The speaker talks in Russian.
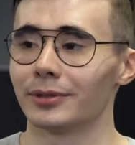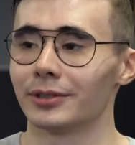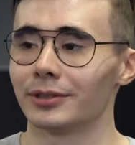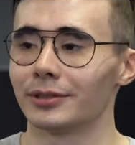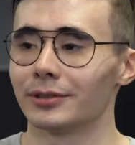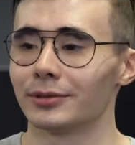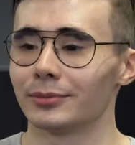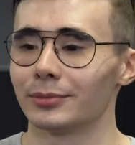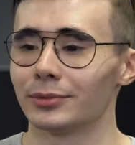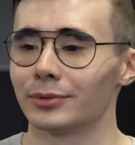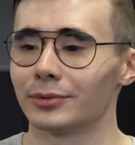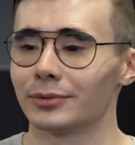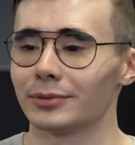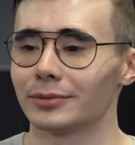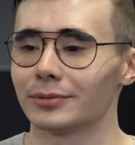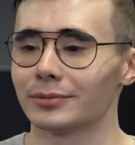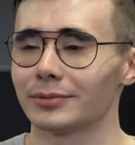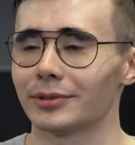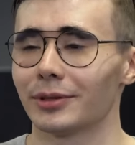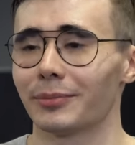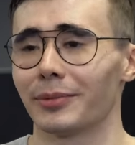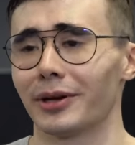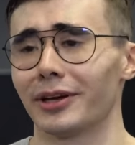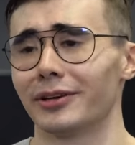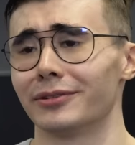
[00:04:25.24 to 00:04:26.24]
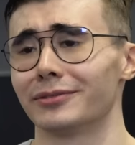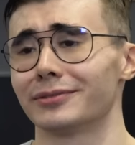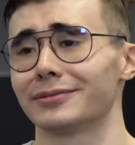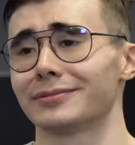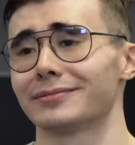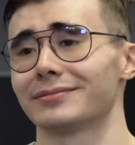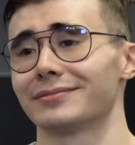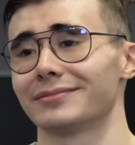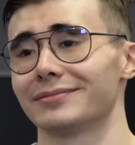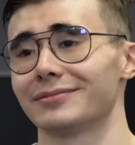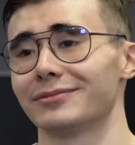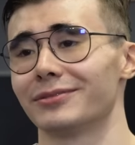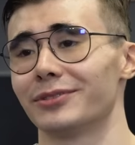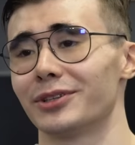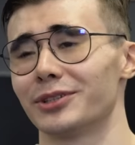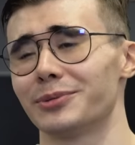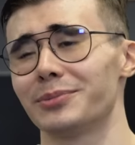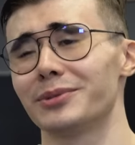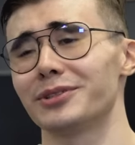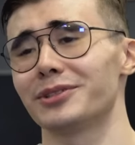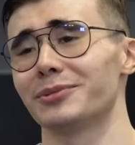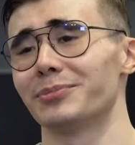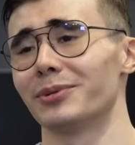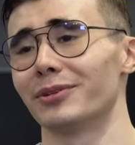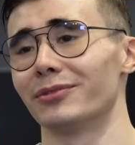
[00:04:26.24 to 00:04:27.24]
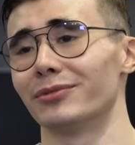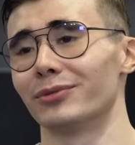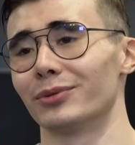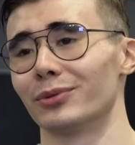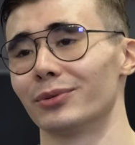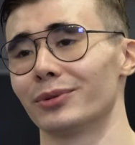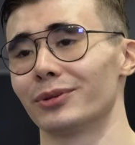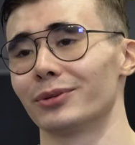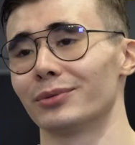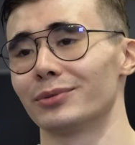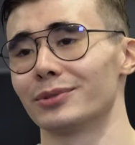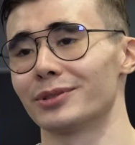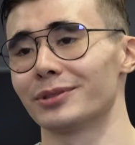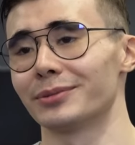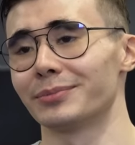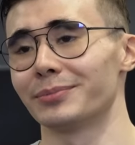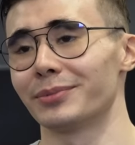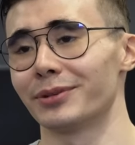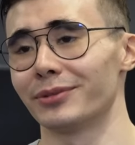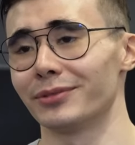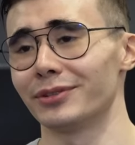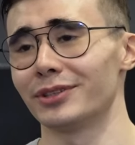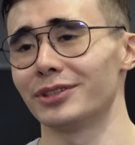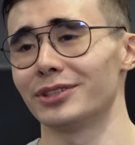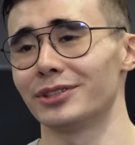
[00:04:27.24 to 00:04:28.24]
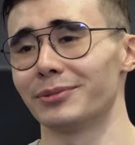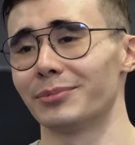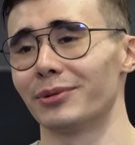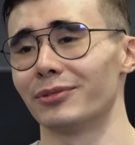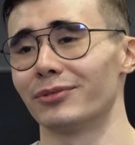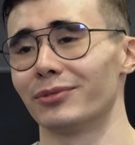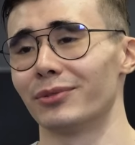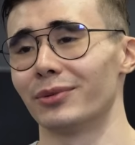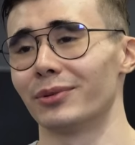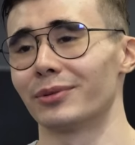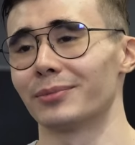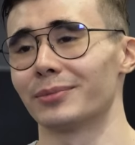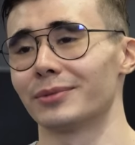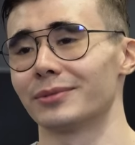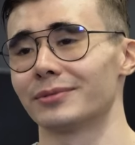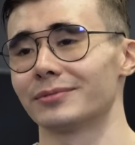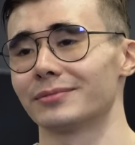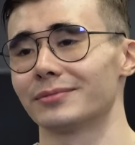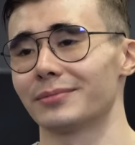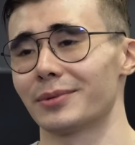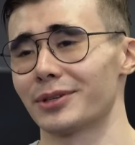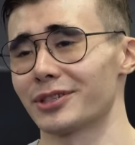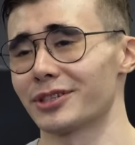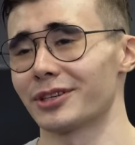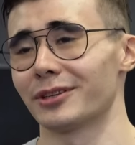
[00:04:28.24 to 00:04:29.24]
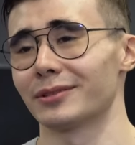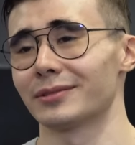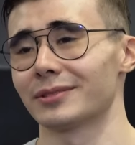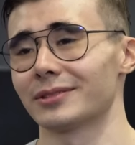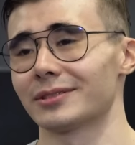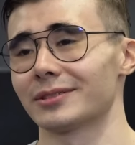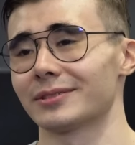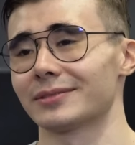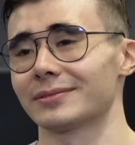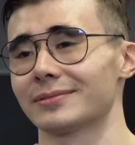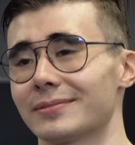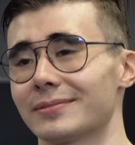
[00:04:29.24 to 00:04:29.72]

поэтому Тамаев, Возьми себя в руки уже, приведи себя в форму, пожалуйста.